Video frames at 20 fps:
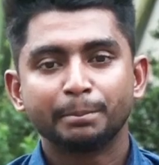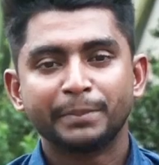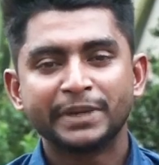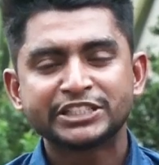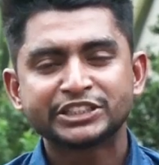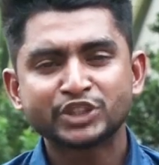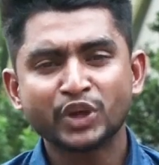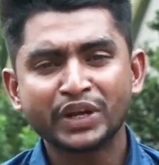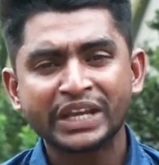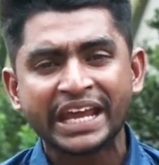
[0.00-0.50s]

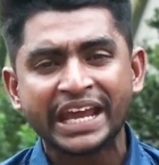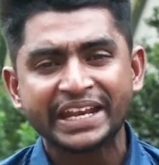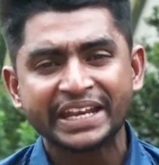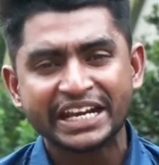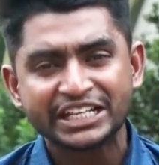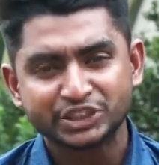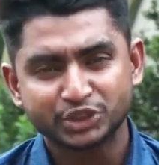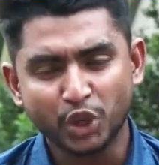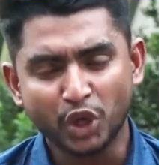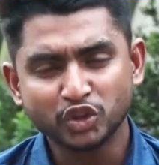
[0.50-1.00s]
বিশ্ব ক্রিকেটের
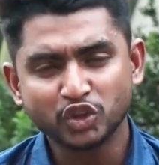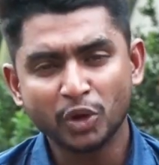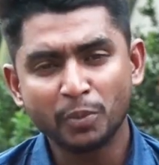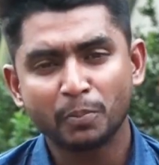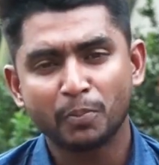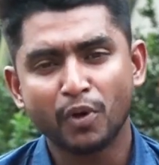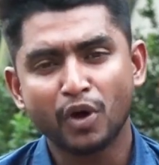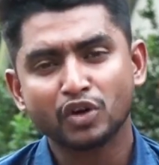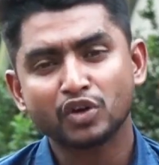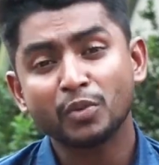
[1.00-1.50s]
যত
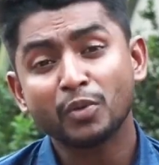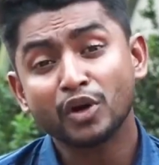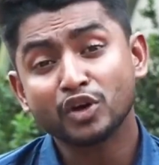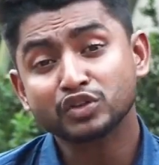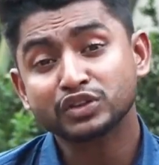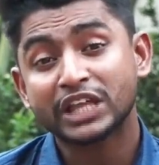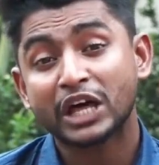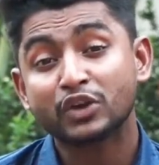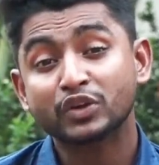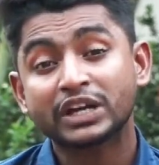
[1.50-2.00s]
বড় বড়
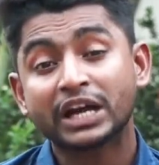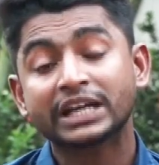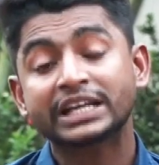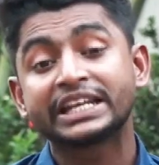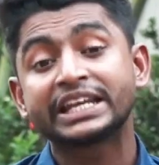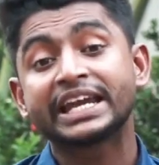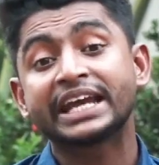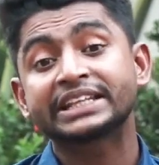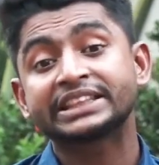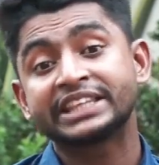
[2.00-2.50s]
তারকা
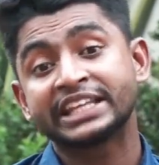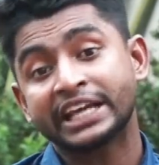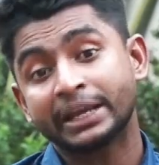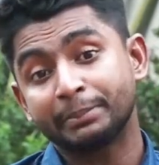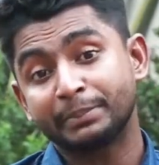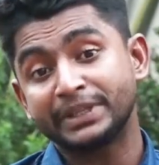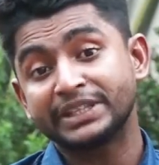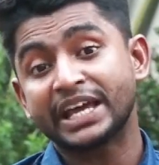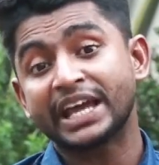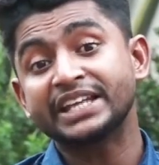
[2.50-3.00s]
ক্রিকেট থেকে
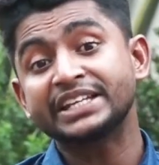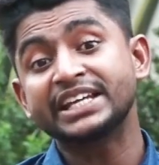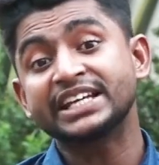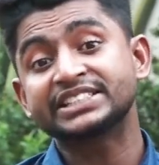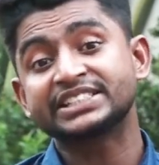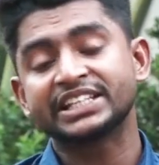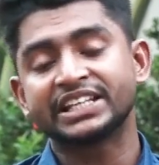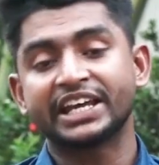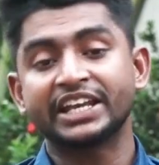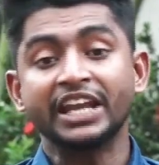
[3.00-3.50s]
বিদায়
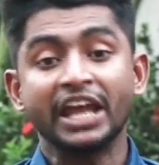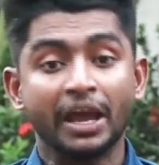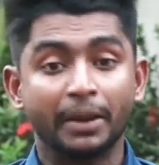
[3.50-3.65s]
নিয়েছিলেন